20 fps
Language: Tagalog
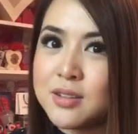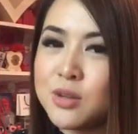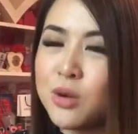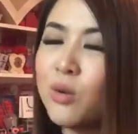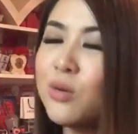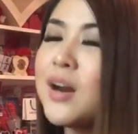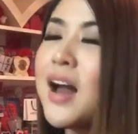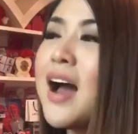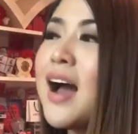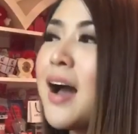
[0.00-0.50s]
So,
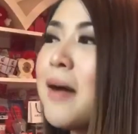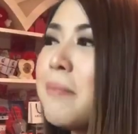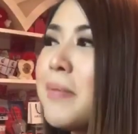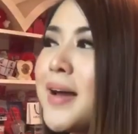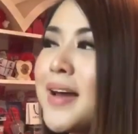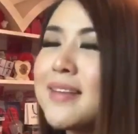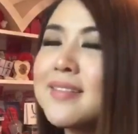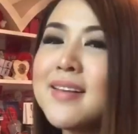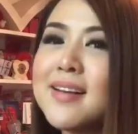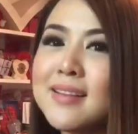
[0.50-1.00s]
kung
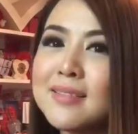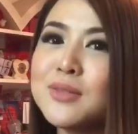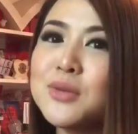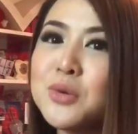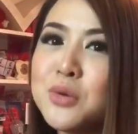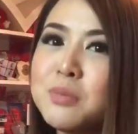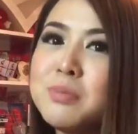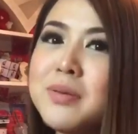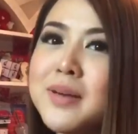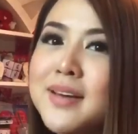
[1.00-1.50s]
nakakapayat ang
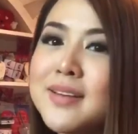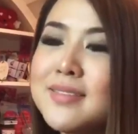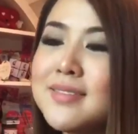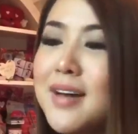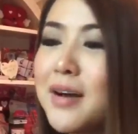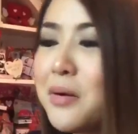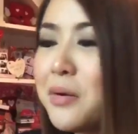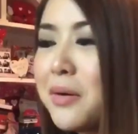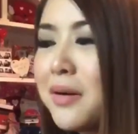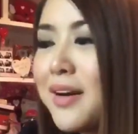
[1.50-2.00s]
tubig,
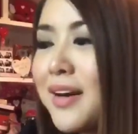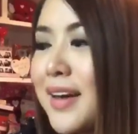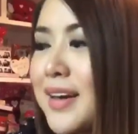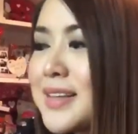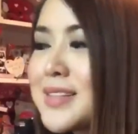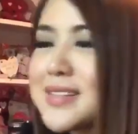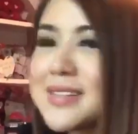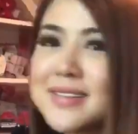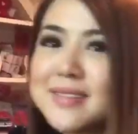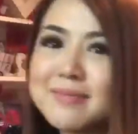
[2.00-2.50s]
naku
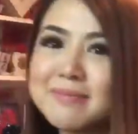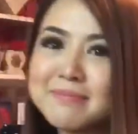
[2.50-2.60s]
guys,